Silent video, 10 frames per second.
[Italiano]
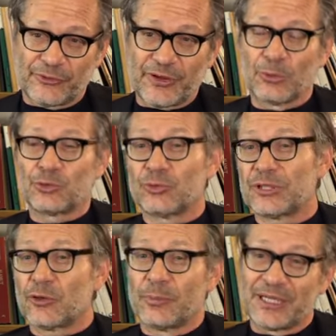Siamo
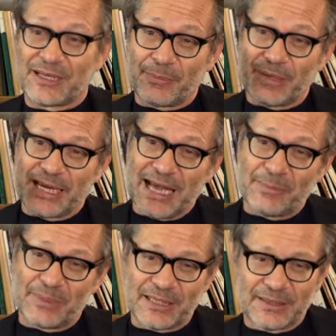tutti, come direbbe
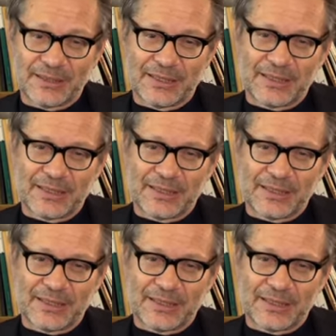Gaber,